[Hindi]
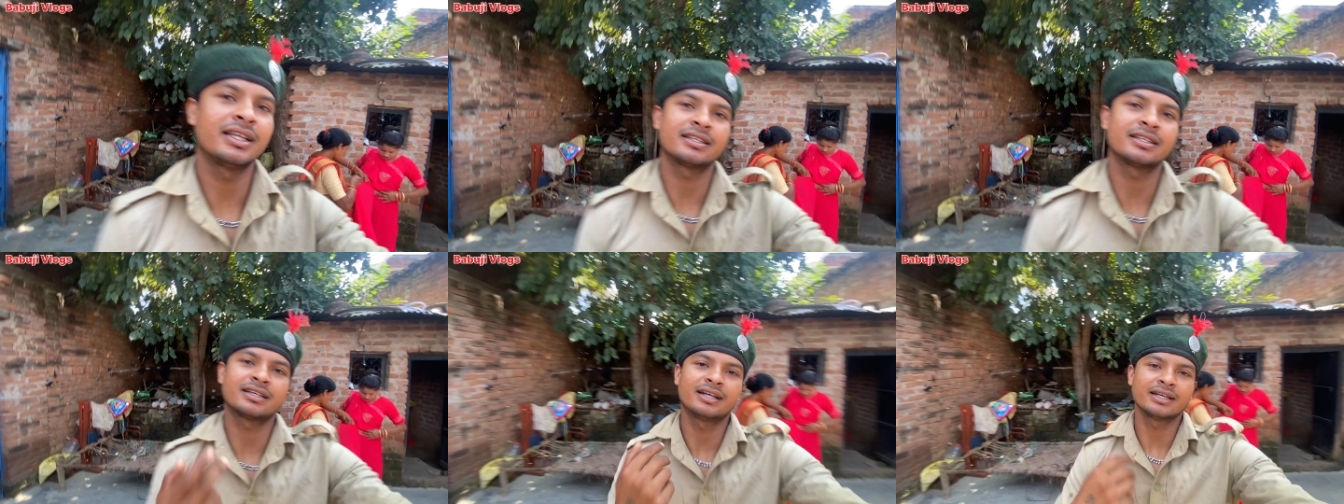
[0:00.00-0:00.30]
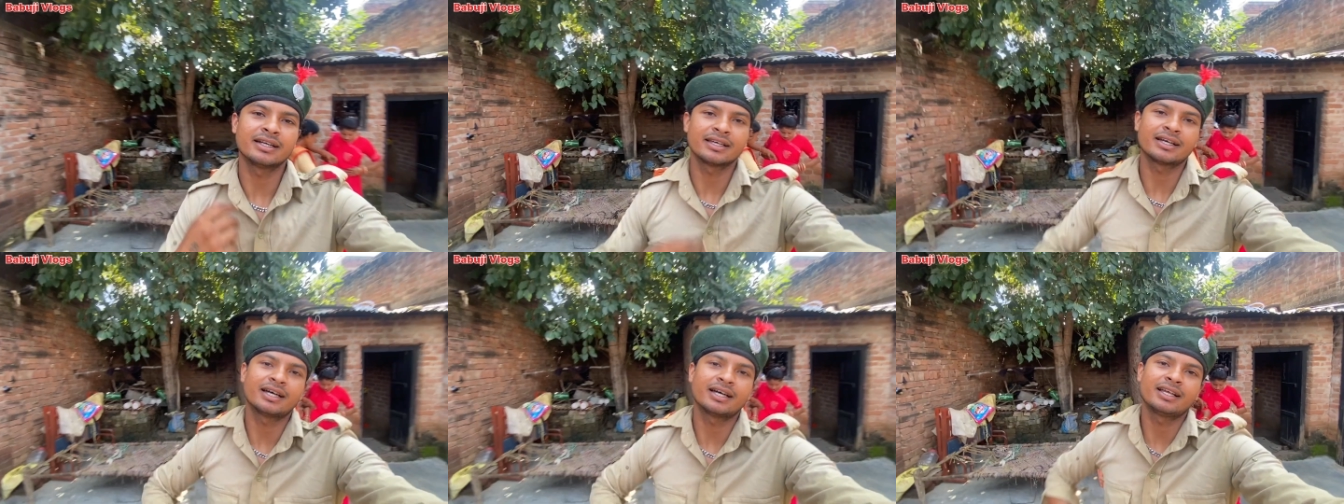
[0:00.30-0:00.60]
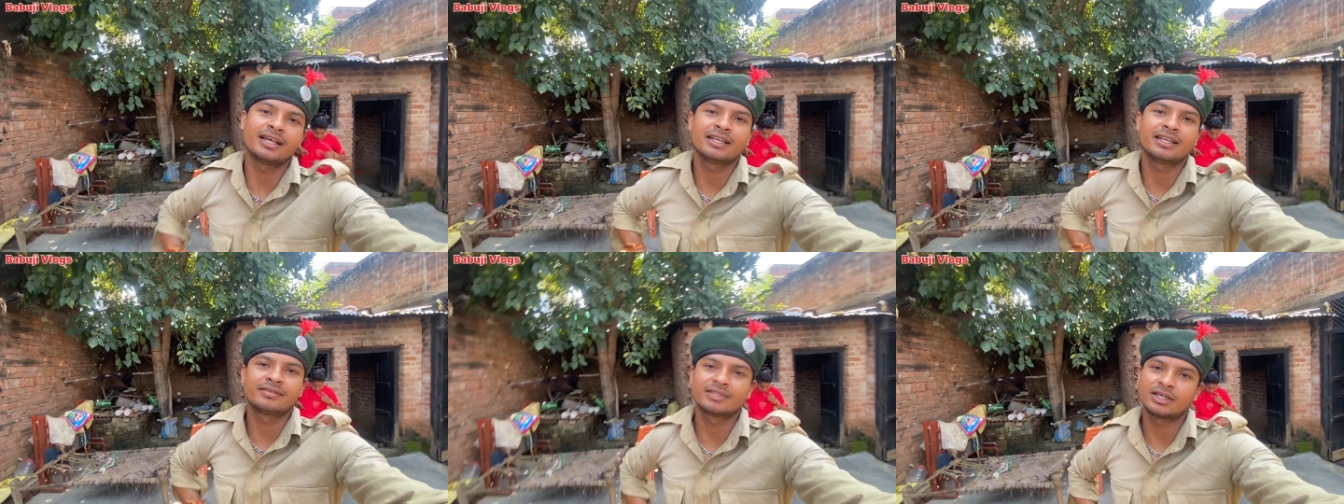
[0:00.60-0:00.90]
दस घंटे
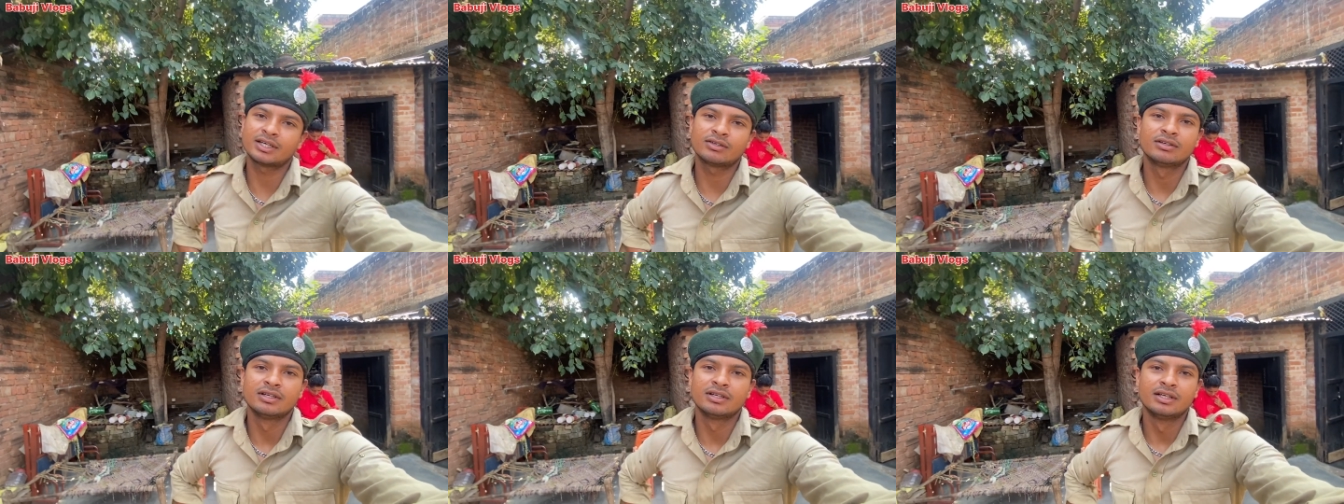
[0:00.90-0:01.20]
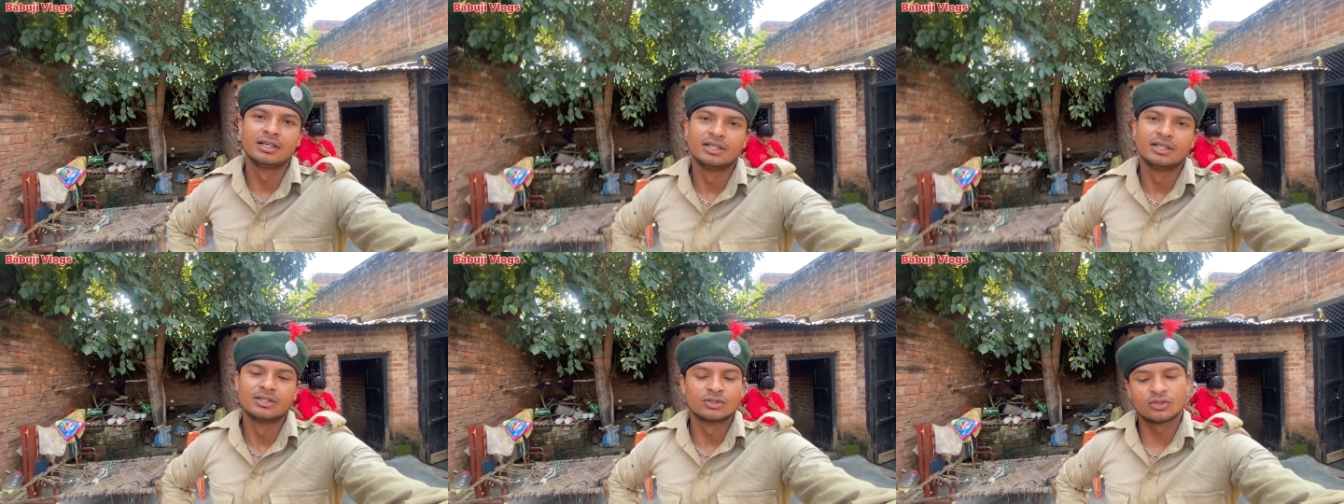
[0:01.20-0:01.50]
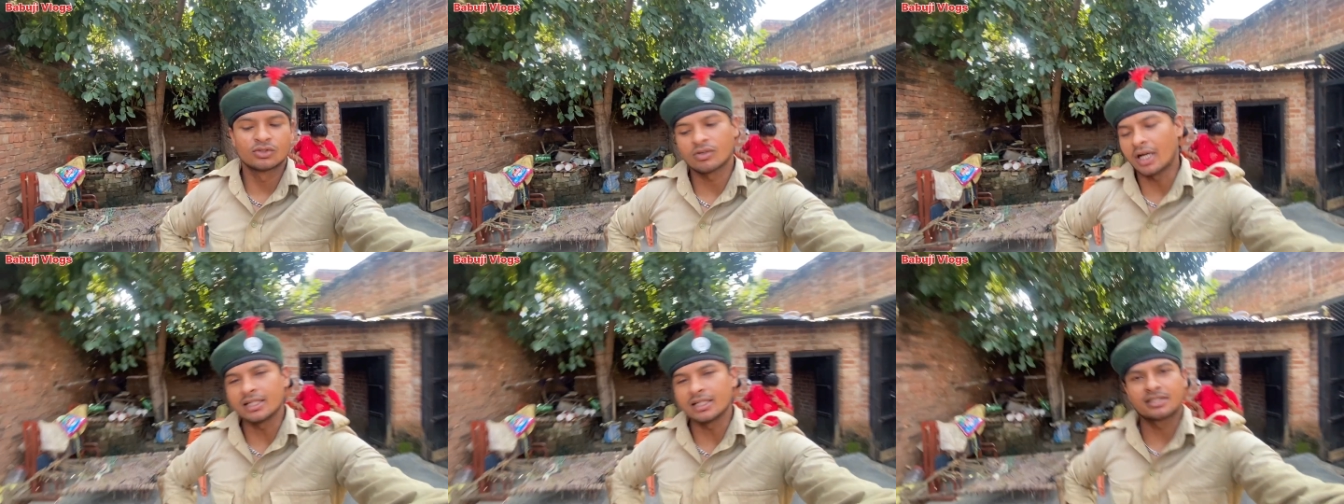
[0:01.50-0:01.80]
खाया नहीं बताओ
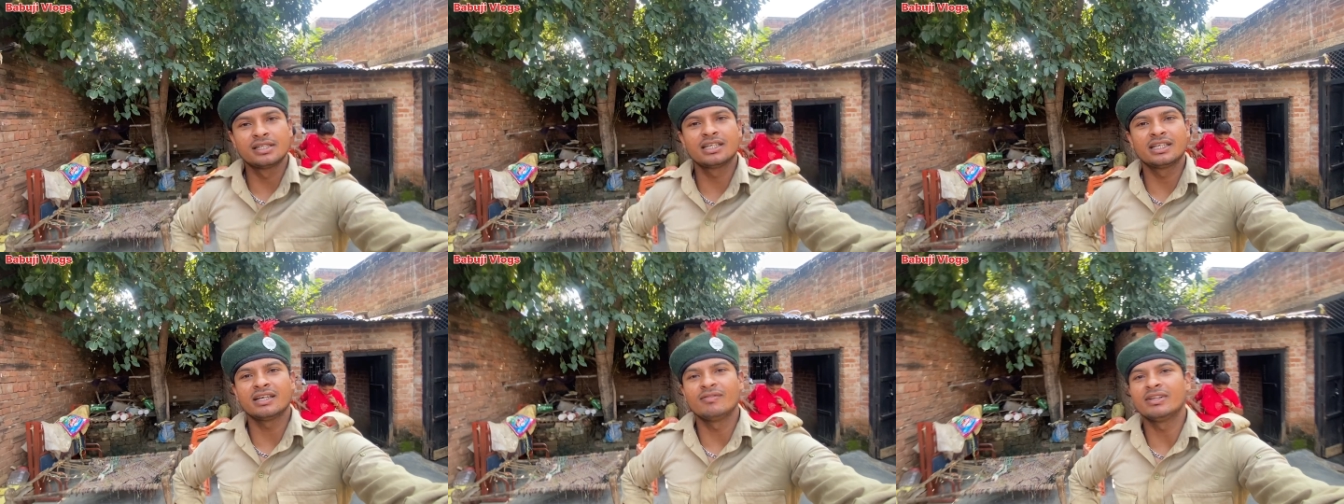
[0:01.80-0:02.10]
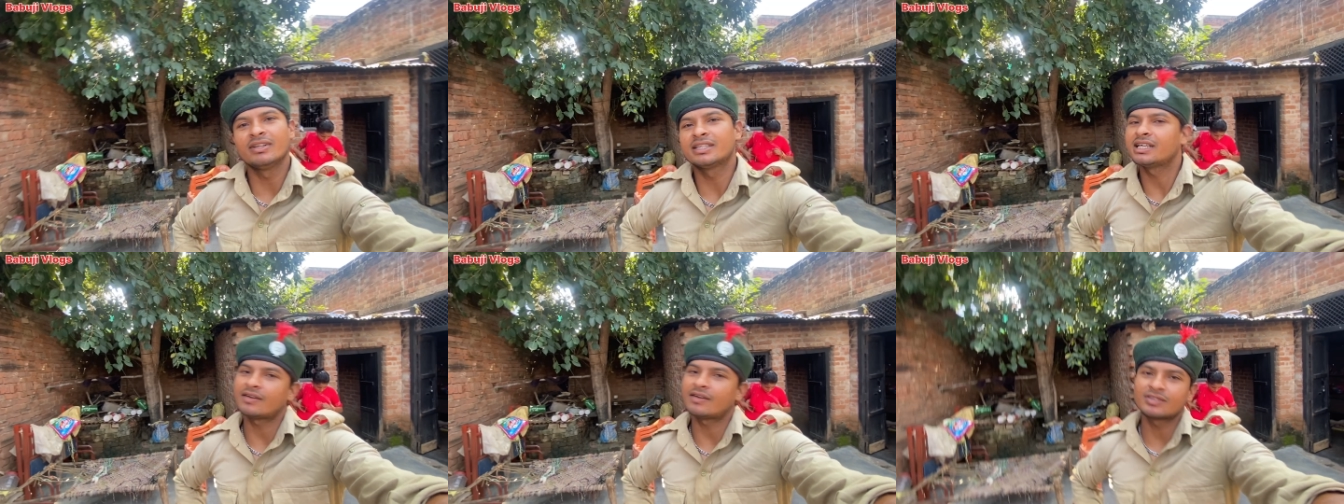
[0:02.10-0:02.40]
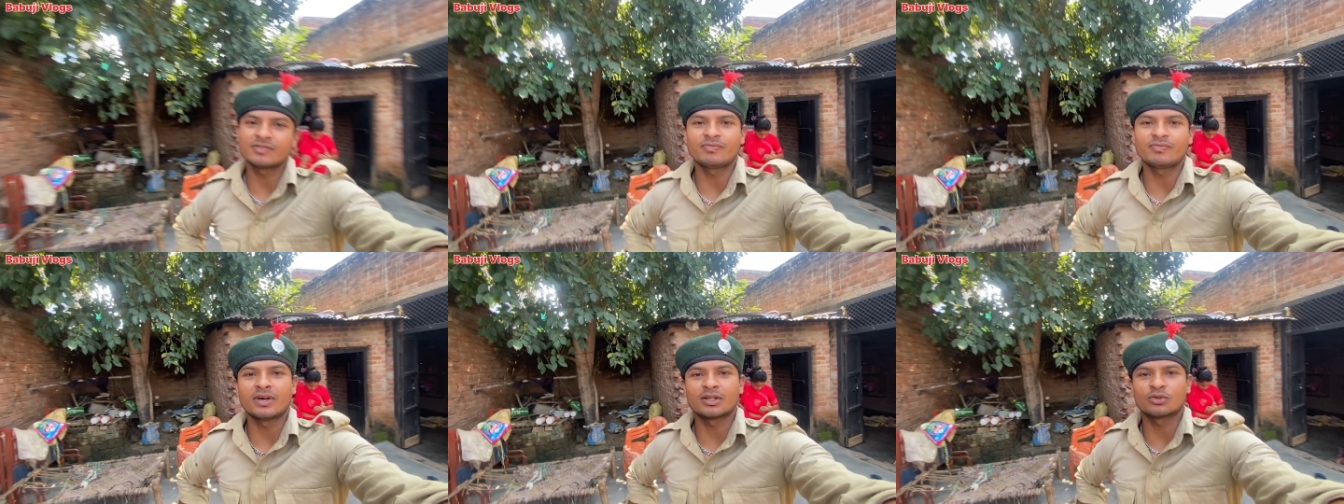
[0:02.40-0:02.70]
तो भाई ठीक है मिलती है
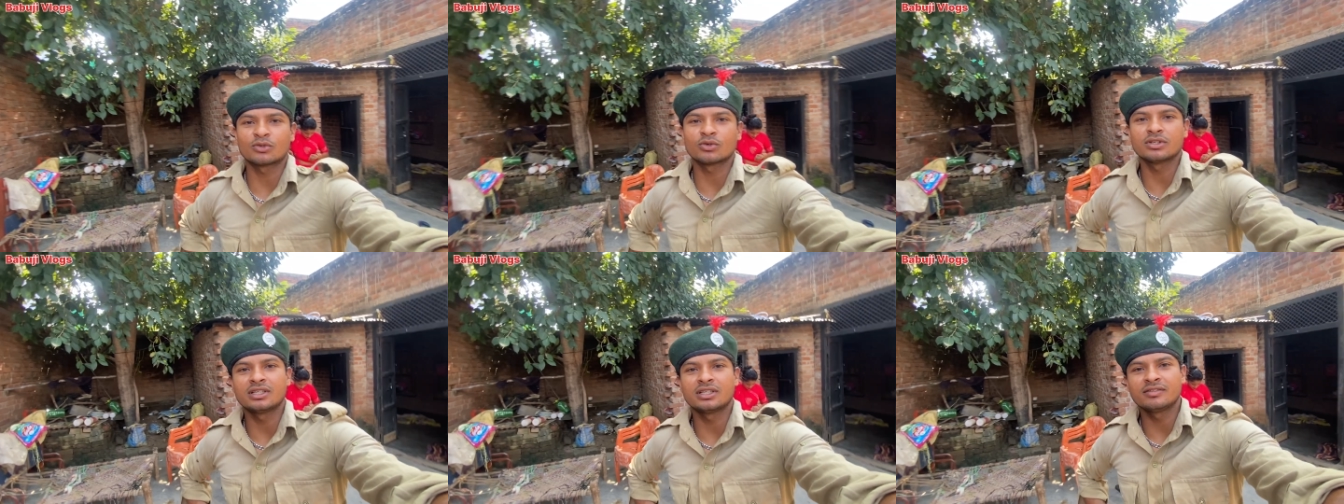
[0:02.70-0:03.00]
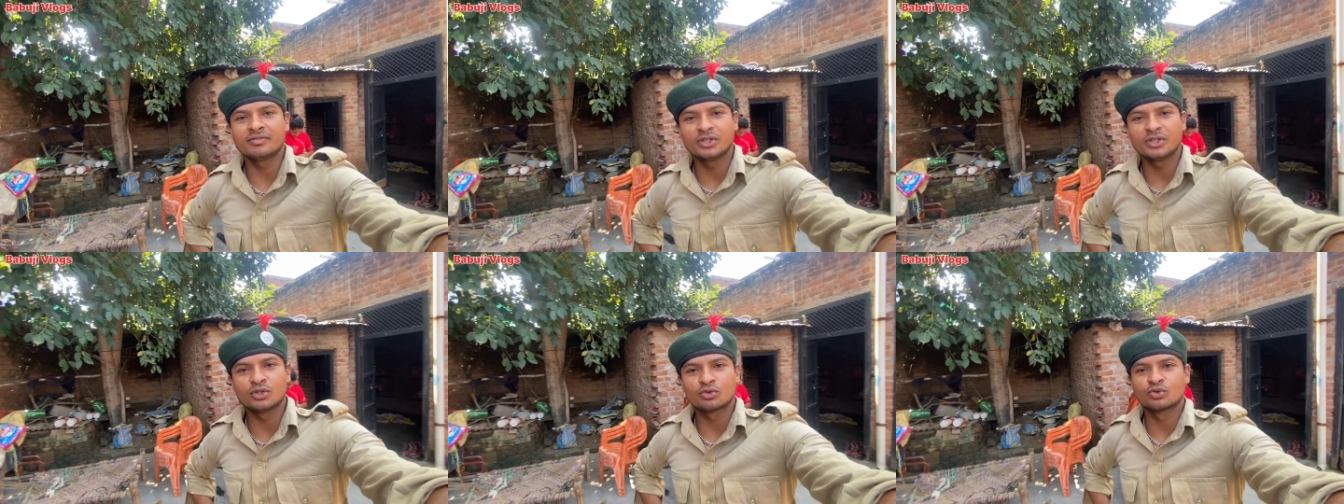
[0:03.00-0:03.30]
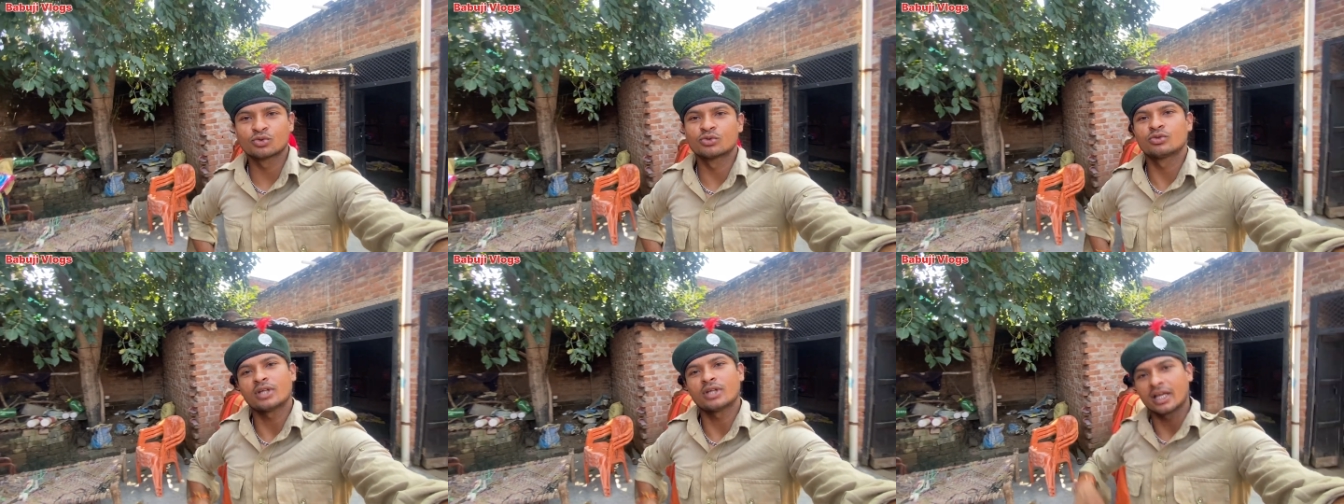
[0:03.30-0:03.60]
आपसे परसों के दिन वीडियो
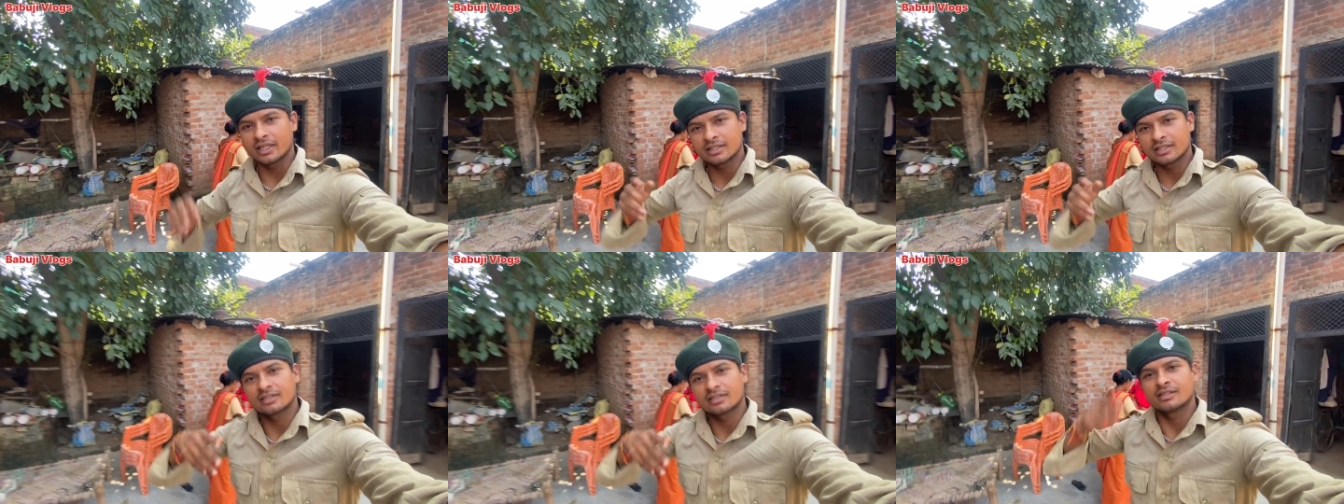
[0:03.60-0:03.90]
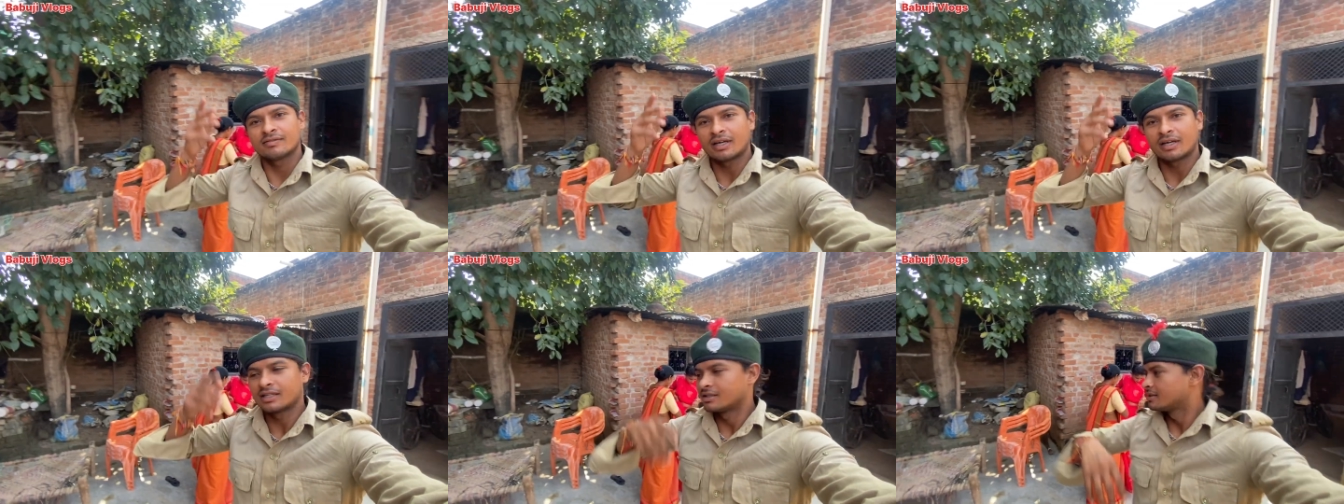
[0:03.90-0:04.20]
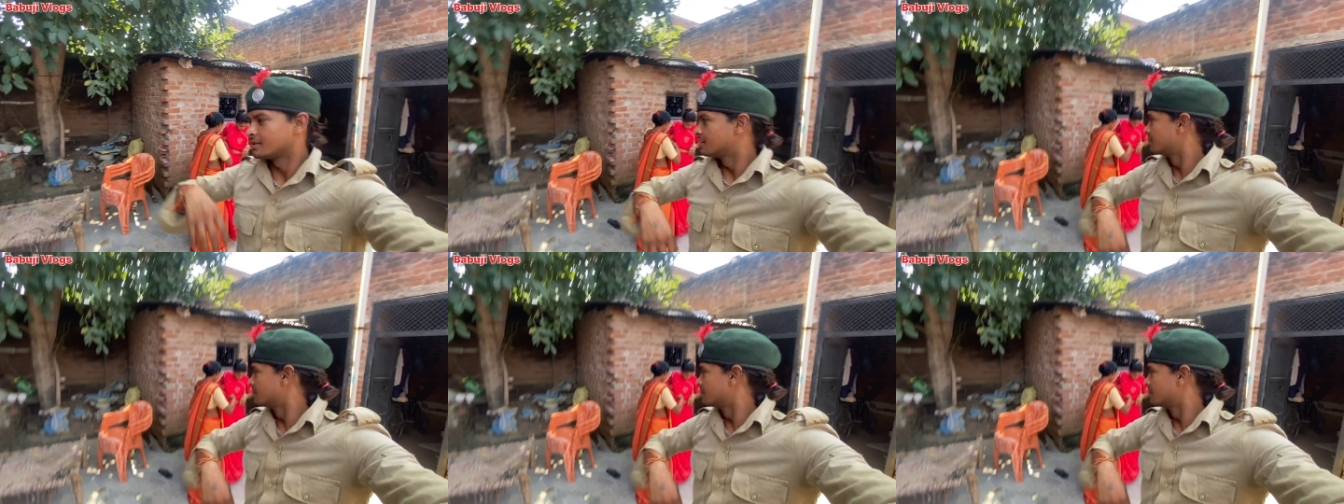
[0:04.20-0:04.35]
शूट हो जाएगी इसके बाद